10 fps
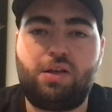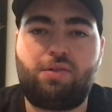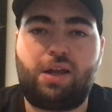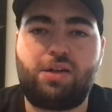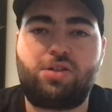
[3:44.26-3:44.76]

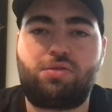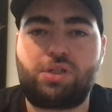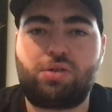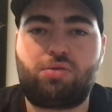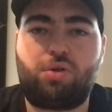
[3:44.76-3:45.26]
Voilà, je vous
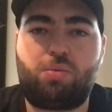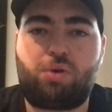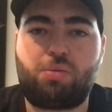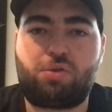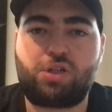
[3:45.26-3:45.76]
tiens au courant
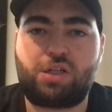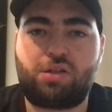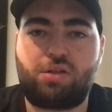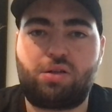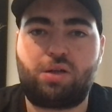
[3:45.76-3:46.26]
pour les prochaines,
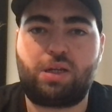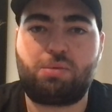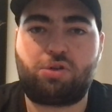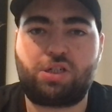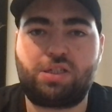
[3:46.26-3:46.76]

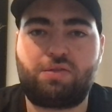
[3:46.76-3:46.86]
euh,